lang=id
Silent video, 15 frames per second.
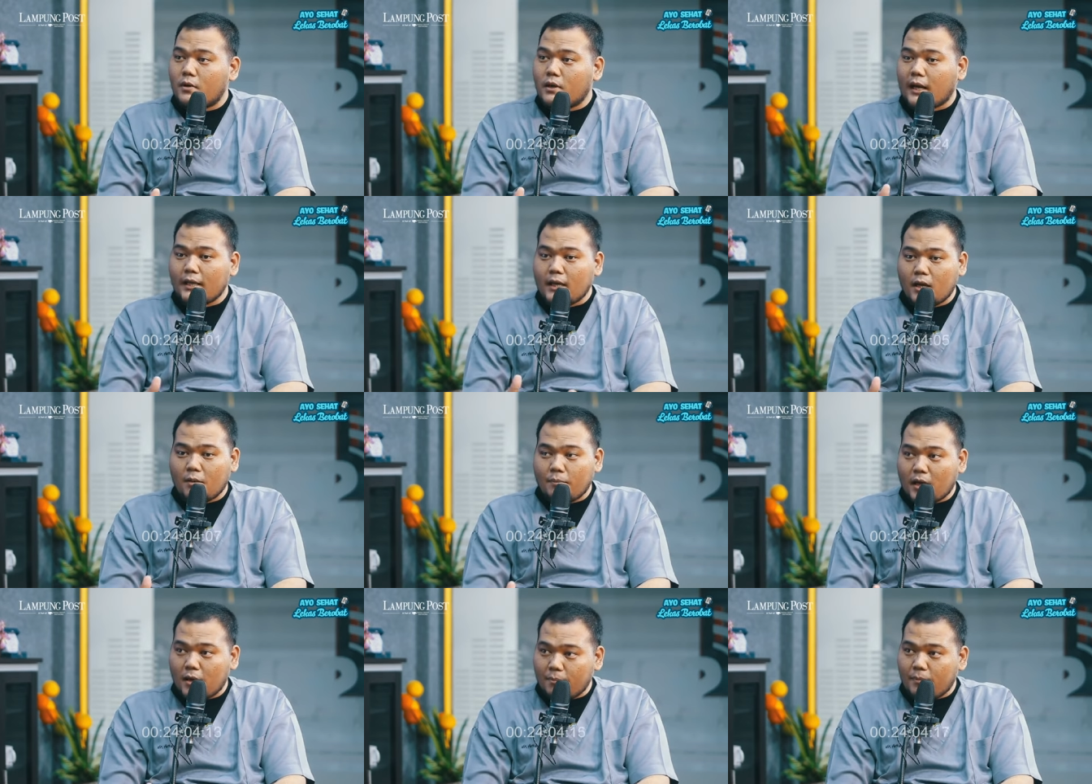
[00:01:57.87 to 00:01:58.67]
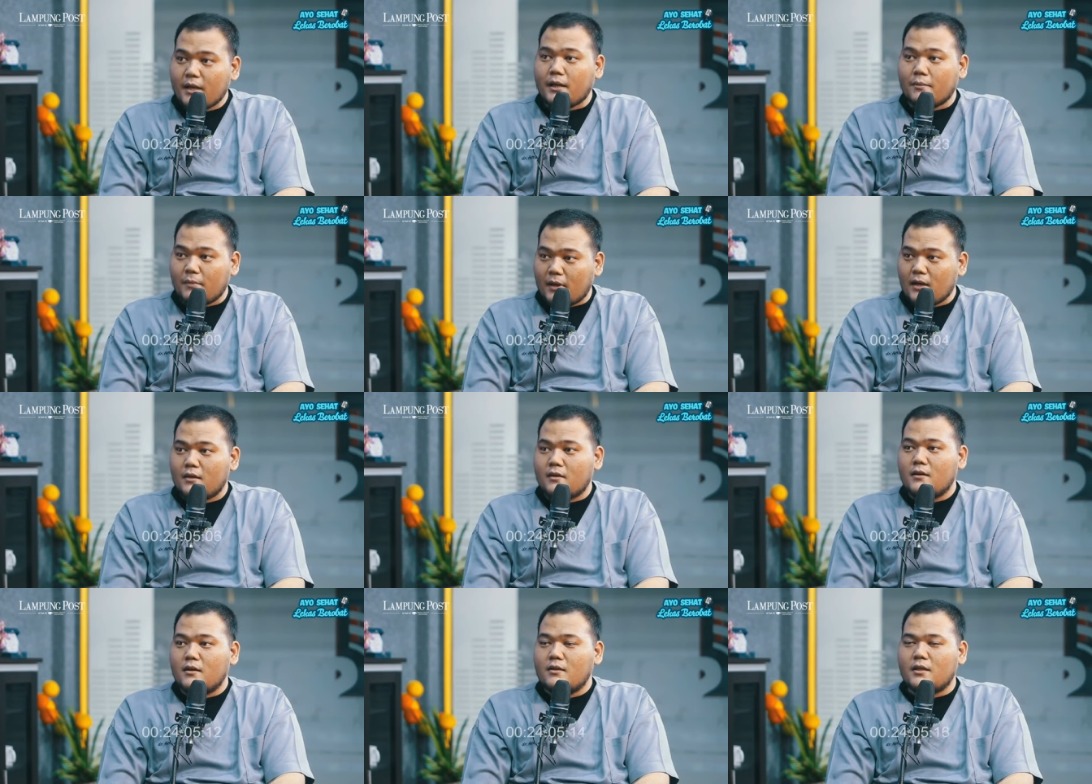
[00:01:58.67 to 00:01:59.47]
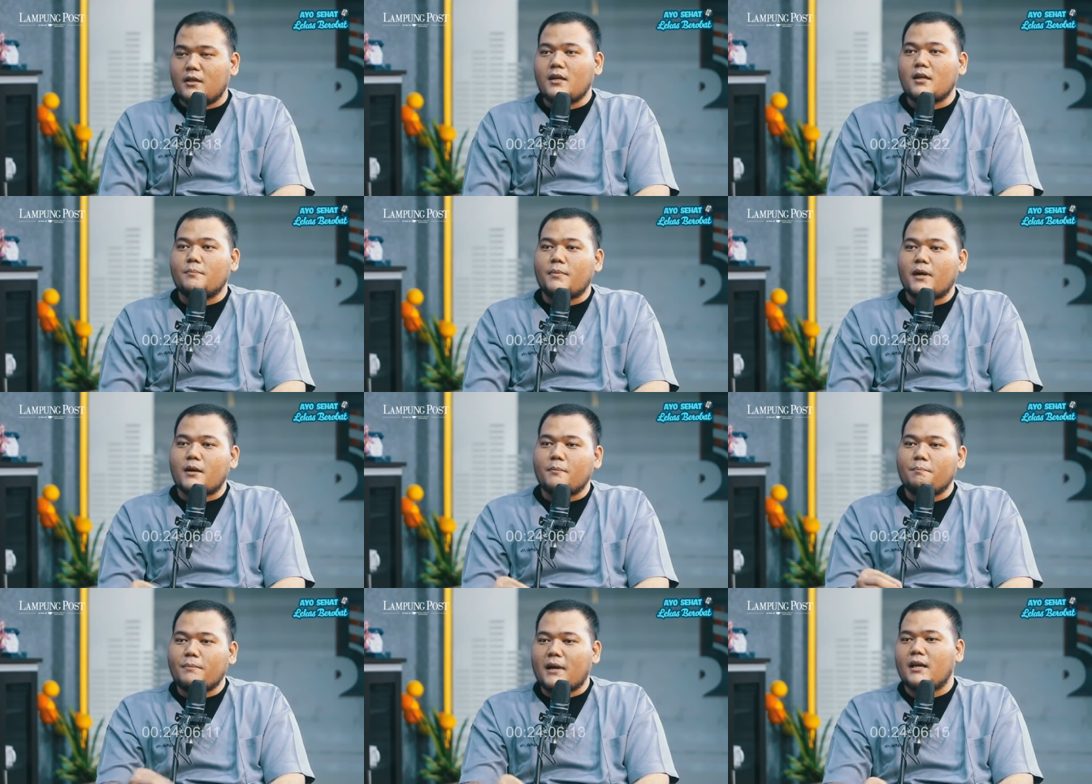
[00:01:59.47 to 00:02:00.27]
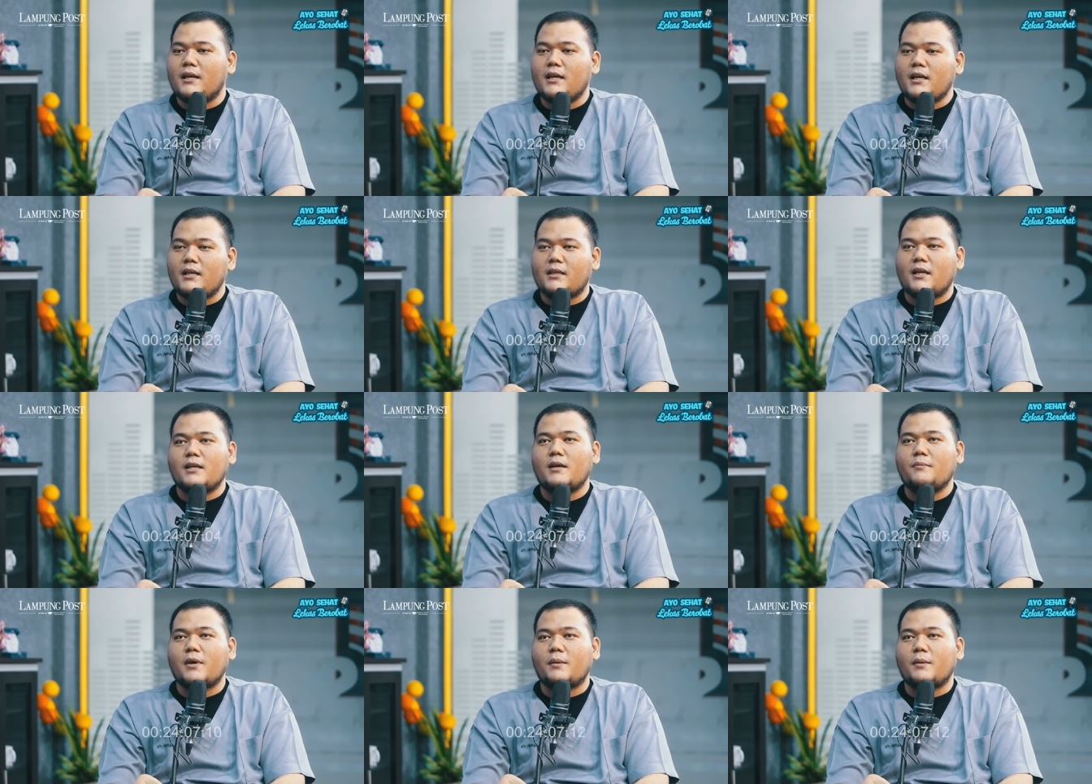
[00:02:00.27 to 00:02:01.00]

kaya rempah-rempah ya mbak jadi rempah-rempah ini kitanya